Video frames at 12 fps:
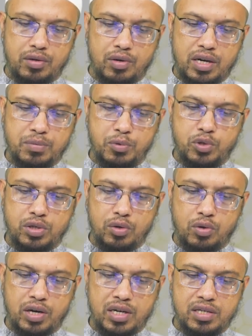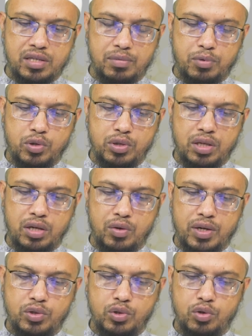অনার্স অনার্স ভর্তি
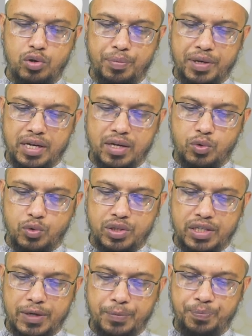হওয়ার জন্য অপেক্ষা করছি